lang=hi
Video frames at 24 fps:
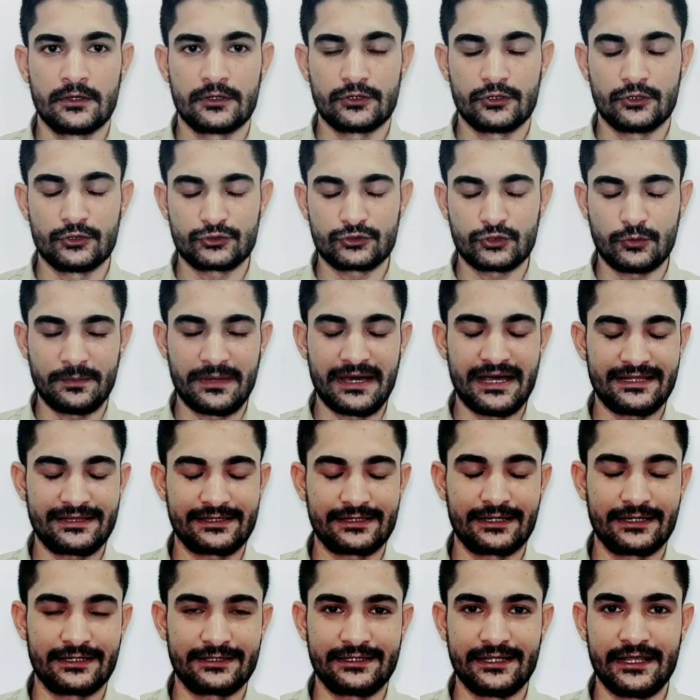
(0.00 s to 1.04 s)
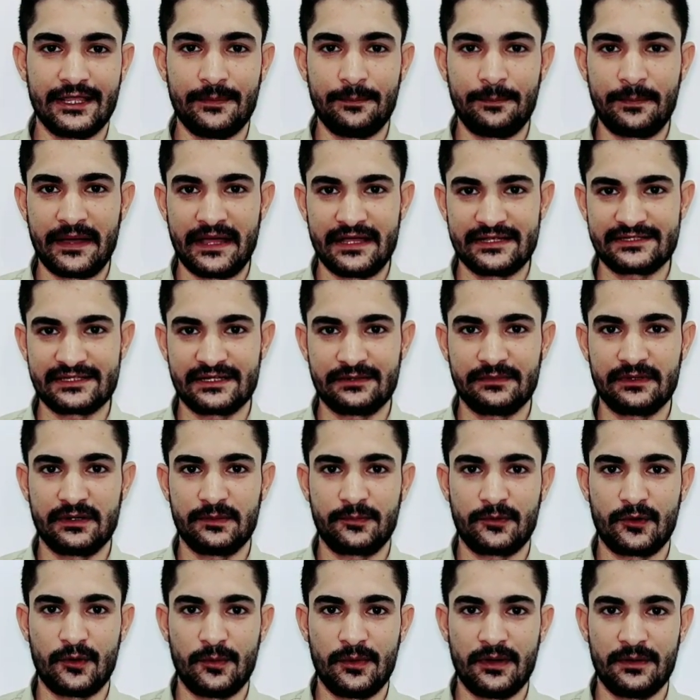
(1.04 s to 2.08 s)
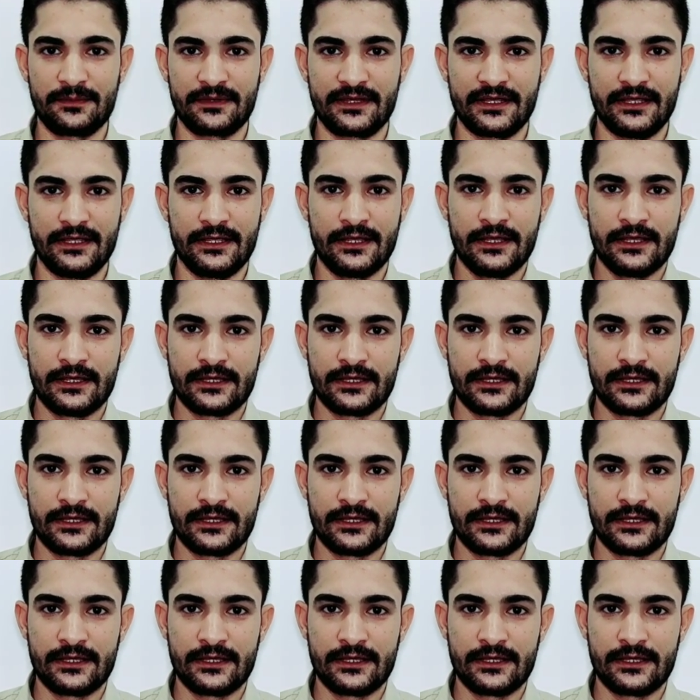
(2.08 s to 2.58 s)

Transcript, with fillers: दोस्तों बात करते हैं पाँच नंबर प्रॉब्लम की